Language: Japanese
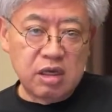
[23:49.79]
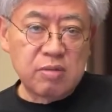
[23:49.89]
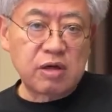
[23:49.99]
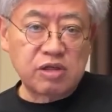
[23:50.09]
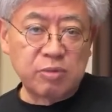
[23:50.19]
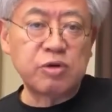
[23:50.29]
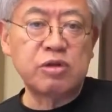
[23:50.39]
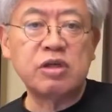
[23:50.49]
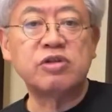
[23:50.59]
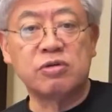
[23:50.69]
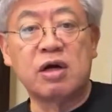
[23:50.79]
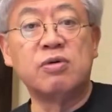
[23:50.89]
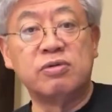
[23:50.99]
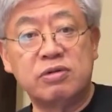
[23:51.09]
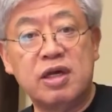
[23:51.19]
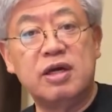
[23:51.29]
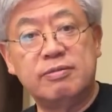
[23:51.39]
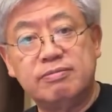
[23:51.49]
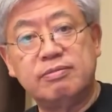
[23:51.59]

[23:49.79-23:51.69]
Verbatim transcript: 今来てもいいんですよ、学校って。